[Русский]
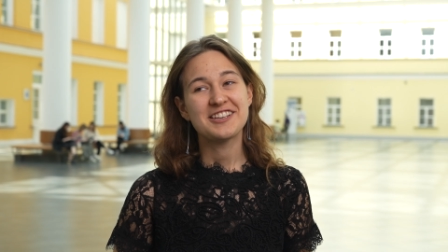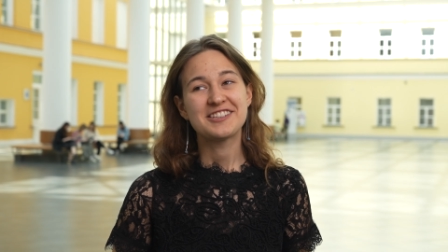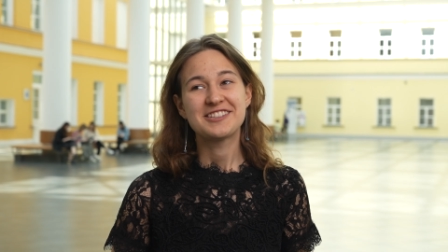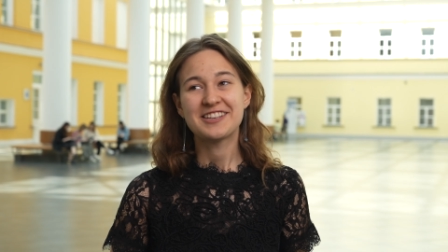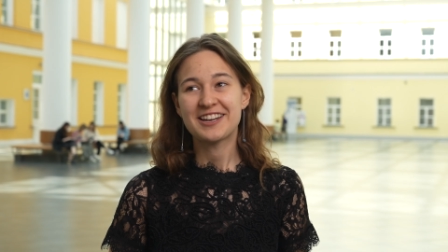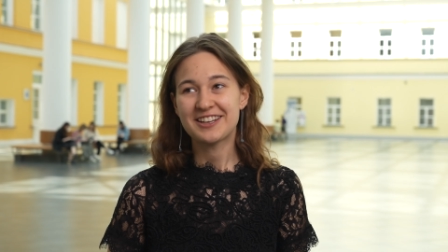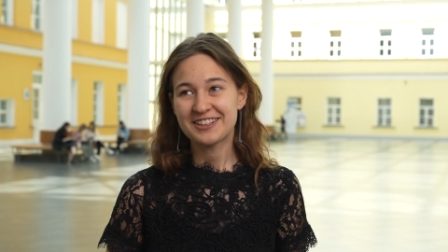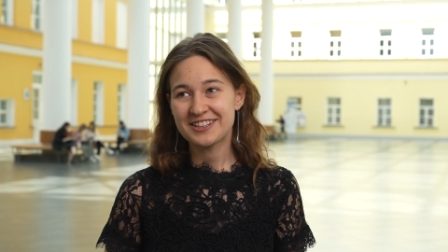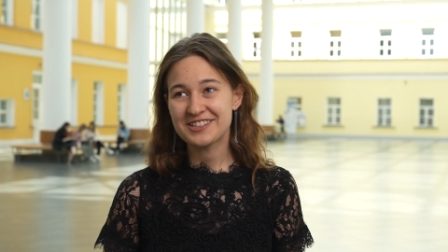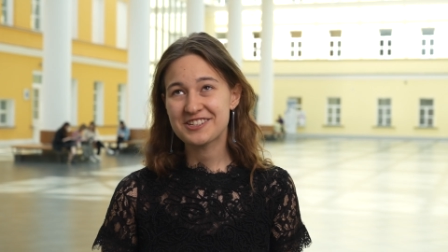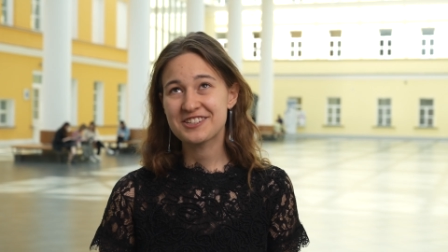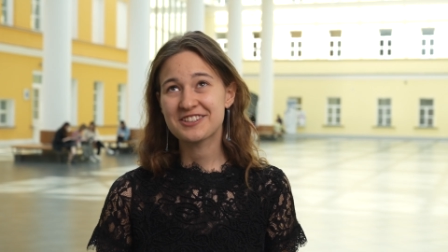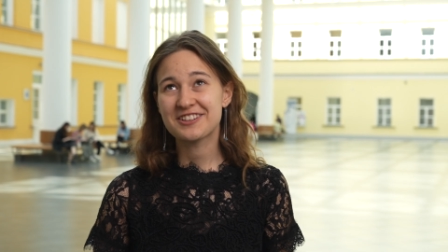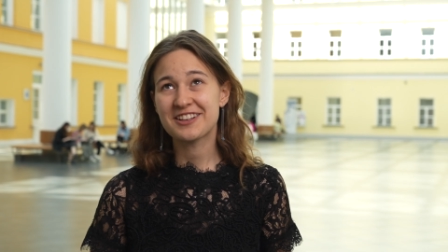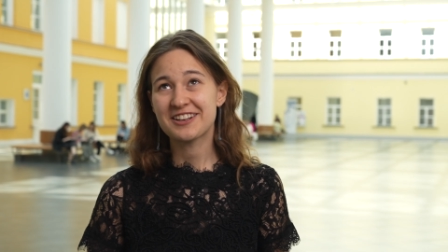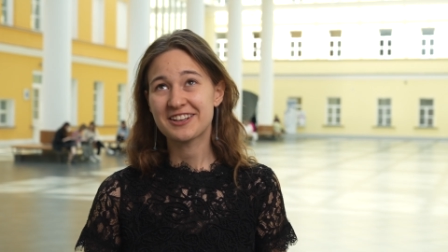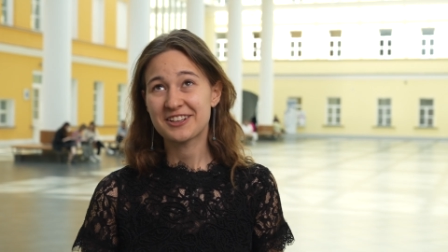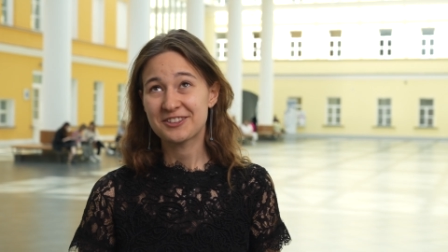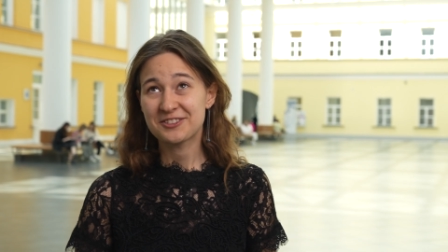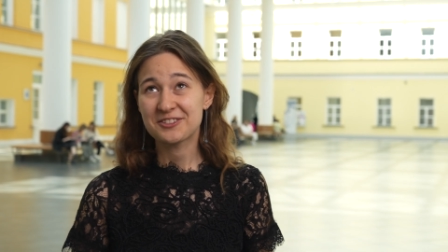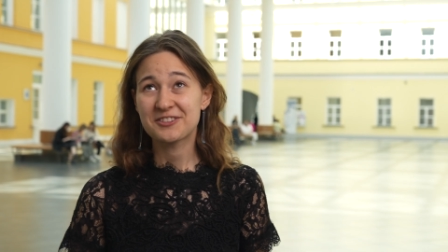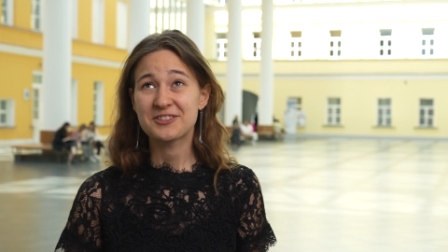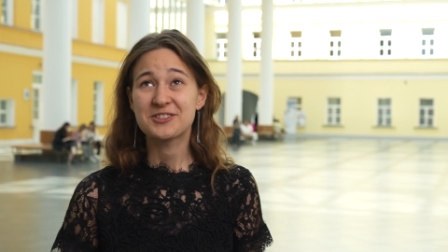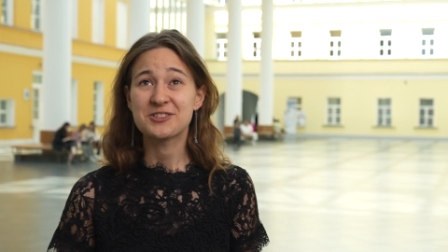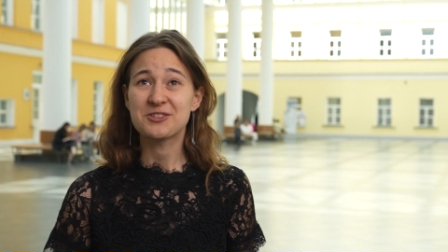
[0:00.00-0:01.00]
Я начала
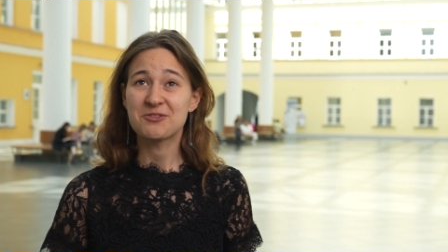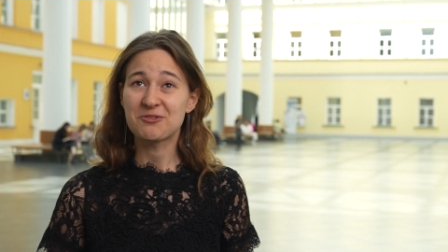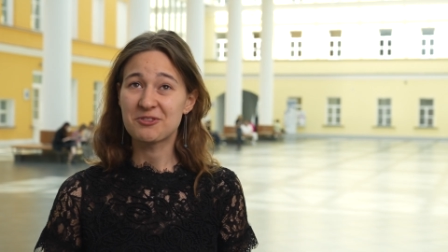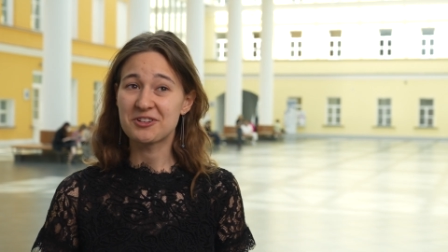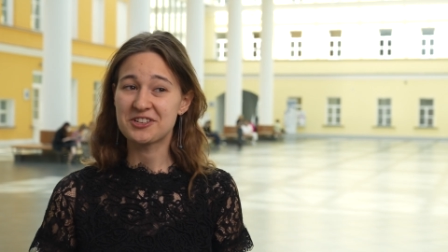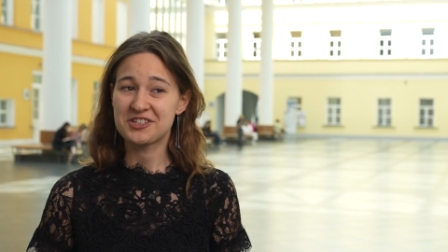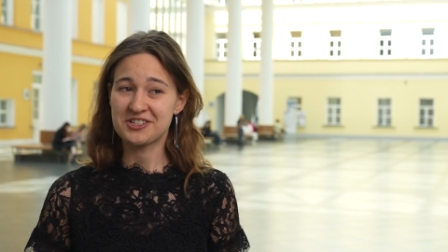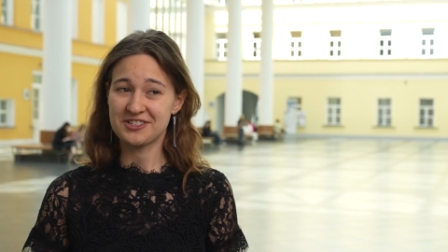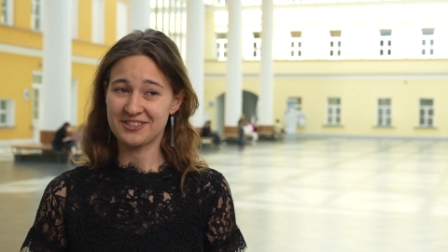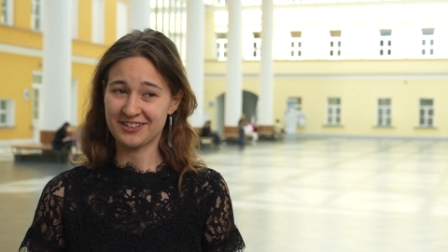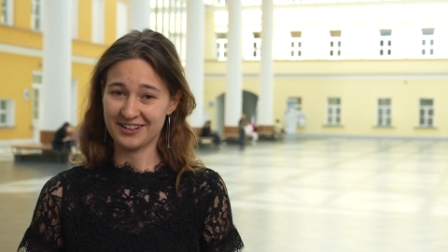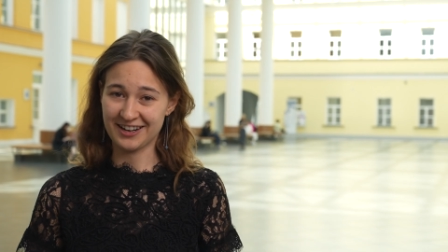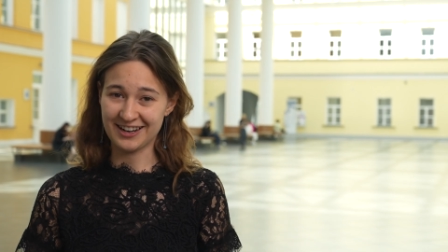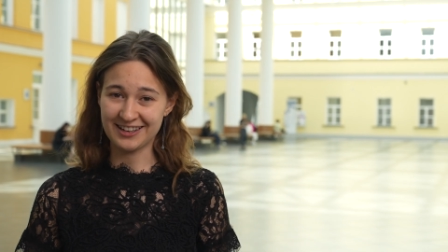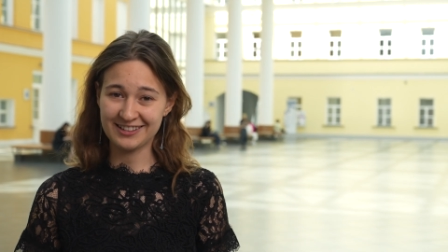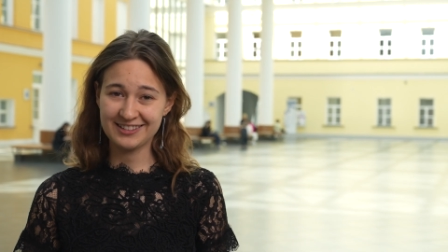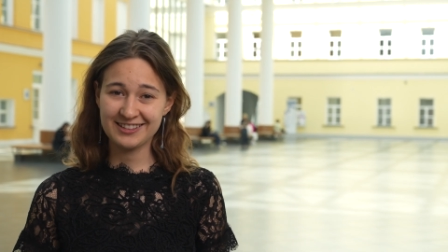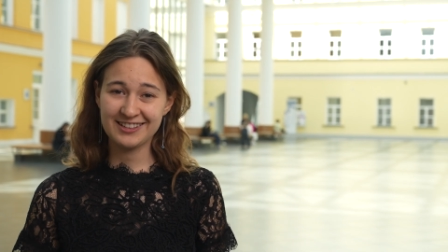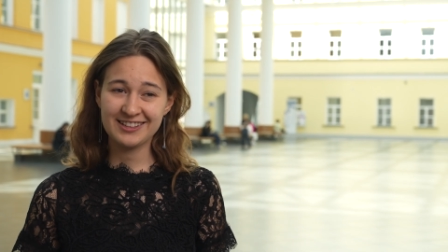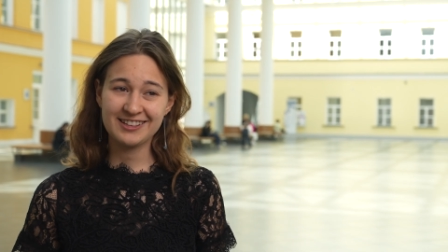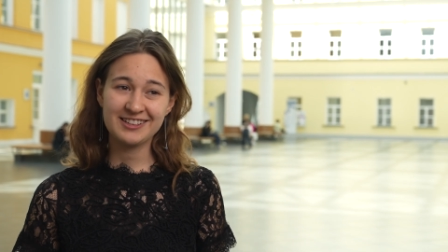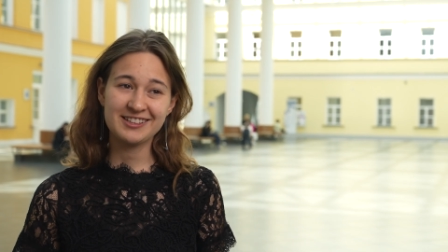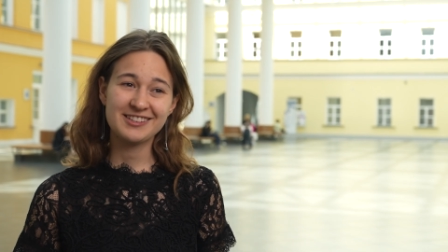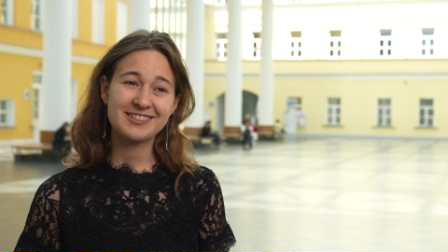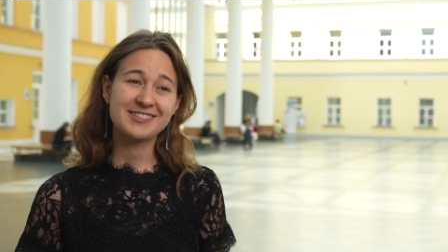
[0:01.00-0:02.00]
готовиться очень рано,